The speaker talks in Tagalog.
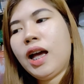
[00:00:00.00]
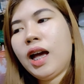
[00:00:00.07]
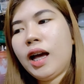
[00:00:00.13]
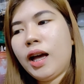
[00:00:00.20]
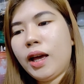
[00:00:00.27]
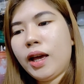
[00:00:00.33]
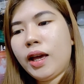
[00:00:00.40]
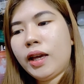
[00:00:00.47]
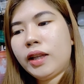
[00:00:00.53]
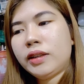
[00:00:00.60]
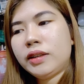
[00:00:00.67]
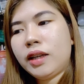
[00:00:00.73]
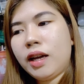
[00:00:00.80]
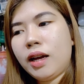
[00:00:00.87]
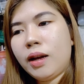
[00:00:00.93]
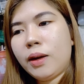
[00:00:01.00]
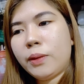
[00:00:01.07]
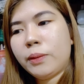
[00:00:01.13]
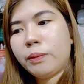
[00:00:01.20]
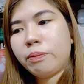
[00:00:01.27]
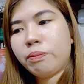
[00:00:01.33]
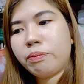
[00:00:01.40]
And,
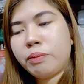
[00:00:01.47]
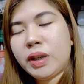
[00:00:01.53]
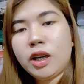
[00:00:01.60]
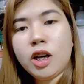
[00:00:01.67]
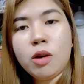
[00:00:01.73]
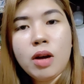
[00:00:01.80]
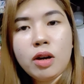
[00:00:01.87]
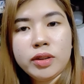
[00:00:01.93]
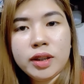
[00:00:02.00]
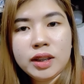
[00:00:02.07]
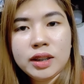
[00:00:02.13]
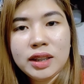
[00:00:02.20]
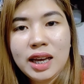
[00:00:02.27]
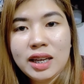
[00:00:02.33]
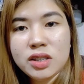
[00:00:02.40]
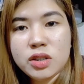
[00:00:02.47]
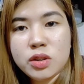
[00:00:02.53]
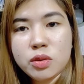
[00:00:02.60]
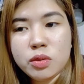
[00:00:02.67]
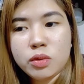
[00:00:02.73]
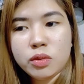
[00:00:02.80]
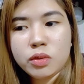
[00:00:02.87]
um, pinagawa ko na rin guys
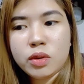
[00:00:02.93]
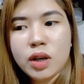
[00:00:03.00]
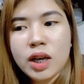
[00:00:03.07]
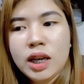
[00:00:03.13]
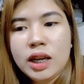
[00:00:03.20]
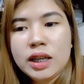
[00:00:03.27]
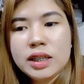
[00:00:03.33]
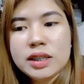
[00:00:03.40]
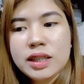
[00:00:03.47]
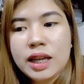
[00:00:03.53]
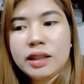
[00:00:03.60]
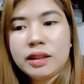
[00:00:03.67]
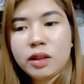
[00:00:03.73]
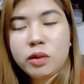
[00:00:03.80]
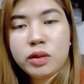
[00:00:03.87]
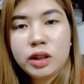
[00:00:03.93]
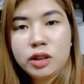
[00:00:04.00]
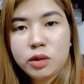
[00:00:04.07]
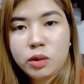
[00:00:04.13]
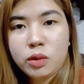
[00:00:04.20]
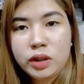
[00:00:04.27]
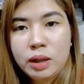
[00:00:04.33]
yung istante ko
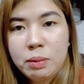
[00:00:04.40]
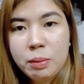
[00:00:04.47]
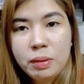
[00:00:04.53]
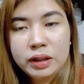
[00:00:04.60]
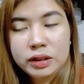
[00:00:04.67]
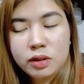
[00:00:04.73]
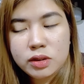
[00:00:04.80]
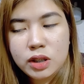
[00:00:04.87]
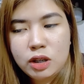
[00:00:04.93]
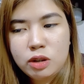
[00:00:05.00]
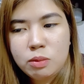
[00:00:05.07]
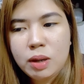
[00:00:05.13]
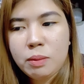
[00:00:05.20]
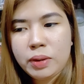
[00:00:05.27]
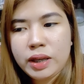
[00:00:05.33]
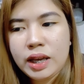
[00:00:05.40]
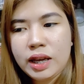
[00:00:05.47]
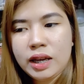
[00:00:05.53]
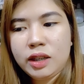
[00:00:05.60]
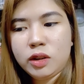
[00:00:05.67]
dito na ipapakita ko sa inyo mamaya.